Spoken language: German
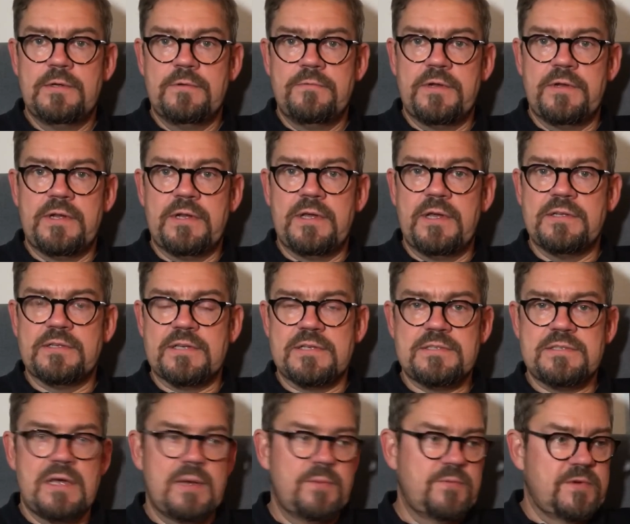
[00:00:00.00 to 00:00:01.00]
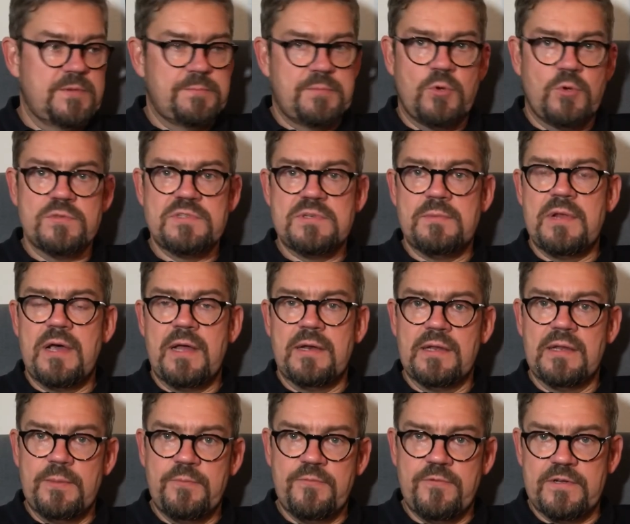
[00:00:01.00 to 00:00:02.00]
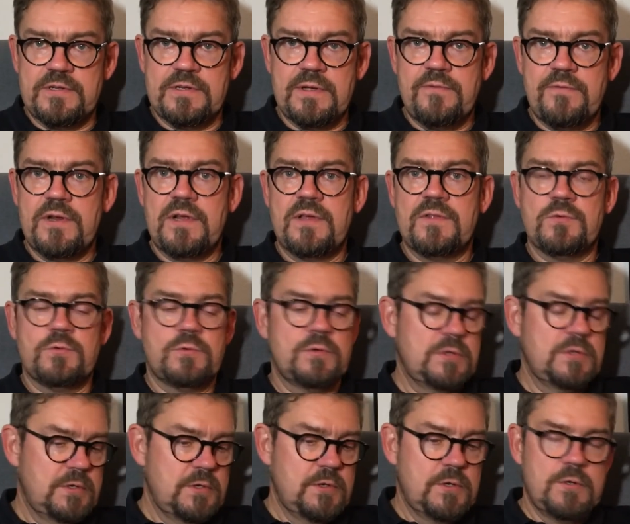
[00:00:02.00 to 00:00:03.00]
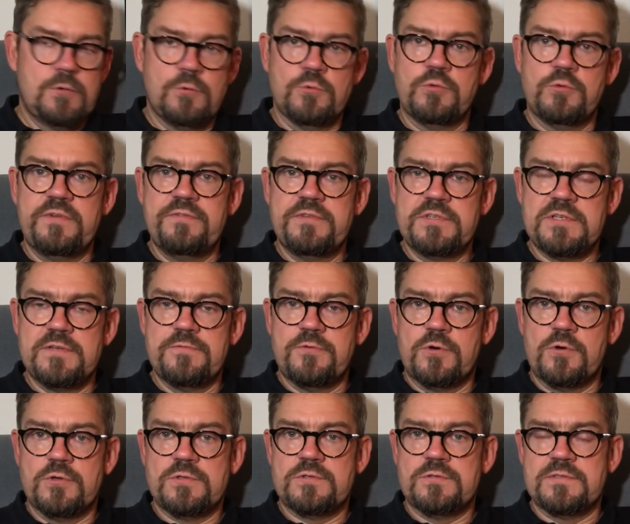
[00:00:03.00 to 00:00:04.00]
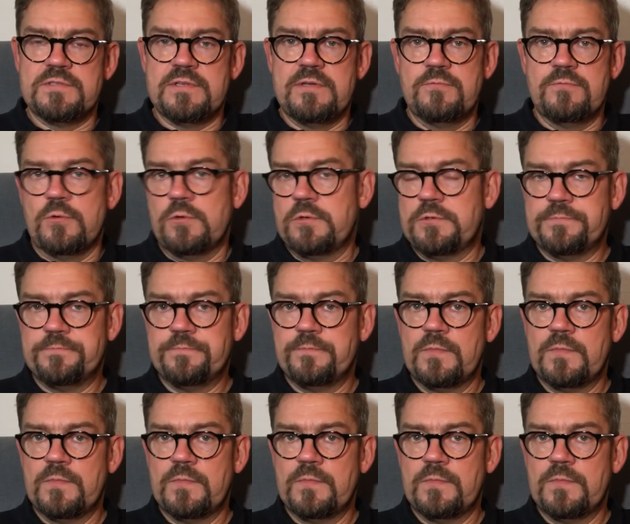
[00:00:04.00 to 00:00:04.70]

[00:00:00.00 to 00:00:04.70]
Wenn ihr da Interesse habt, was bei uns im Laden gibt, was haben wir da so und nur die Whisky-Verkostung sehen wollt,